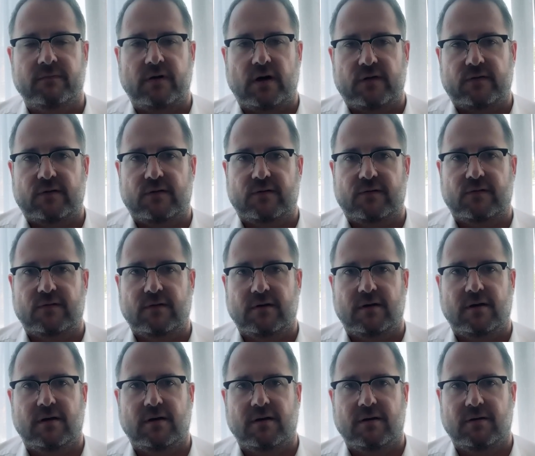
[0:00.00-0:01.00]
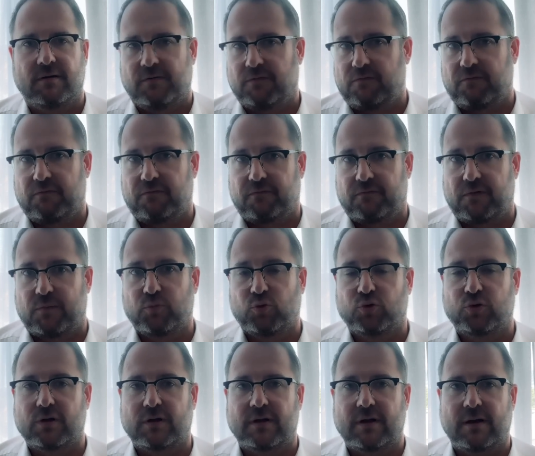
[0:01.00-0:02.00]
was jetzt die
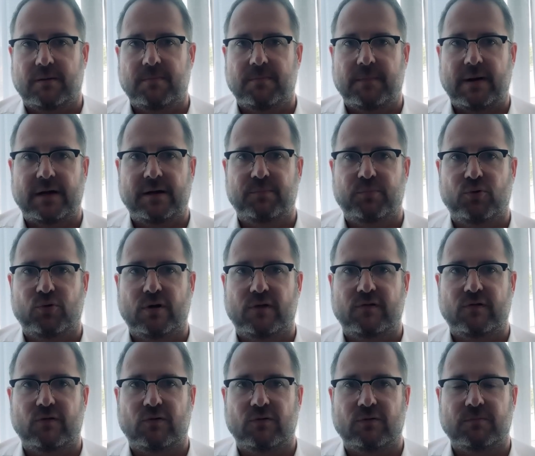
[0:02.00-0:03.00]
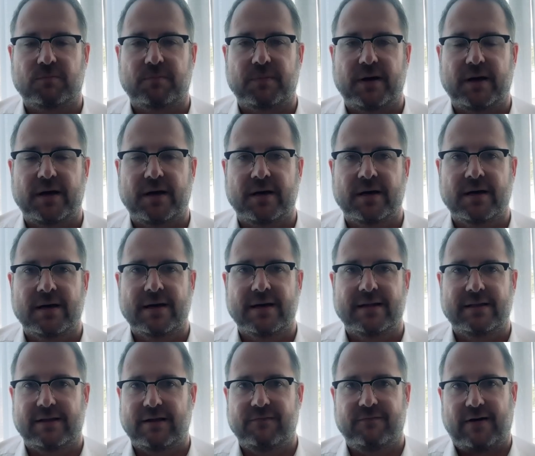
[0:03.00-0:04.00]
vermutete Manipulation bei
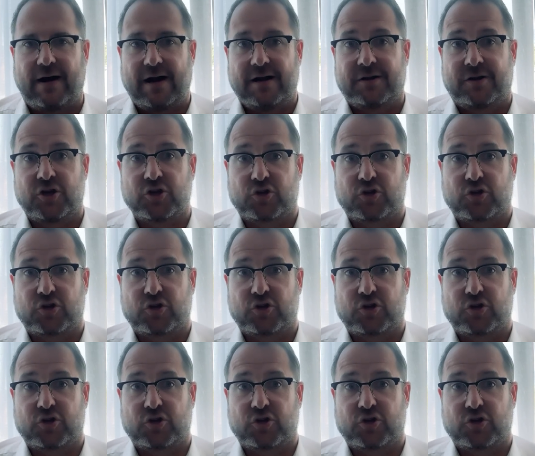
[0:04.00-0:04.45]
den Wahlen, die